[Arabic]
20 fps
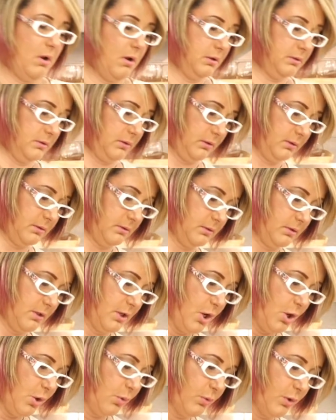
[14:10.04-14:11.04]
اكتر
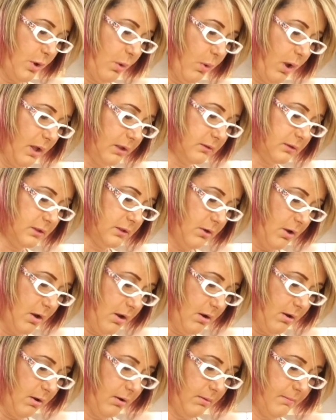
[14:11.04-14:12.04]
ولو
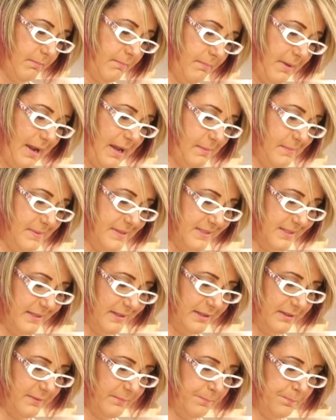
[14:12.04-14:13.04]
حطيناها مع
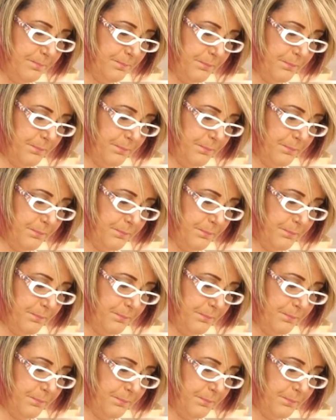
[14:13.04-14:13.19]
مثلا